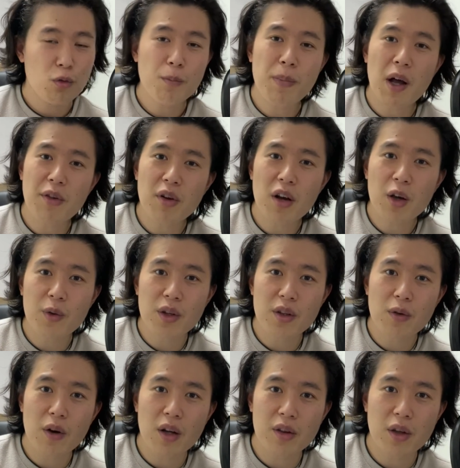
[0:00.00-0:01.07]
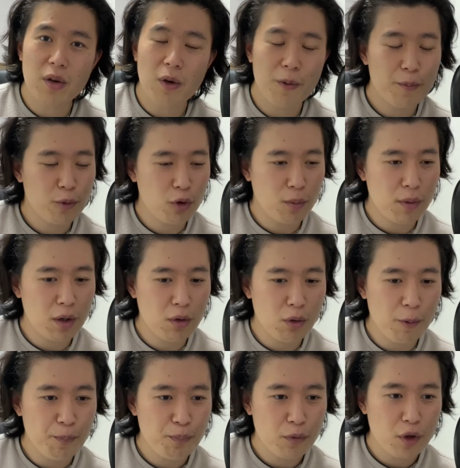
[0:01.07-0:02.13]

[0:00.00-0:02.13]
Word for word: 좀 반성하게 되는 것 같아요. 정말로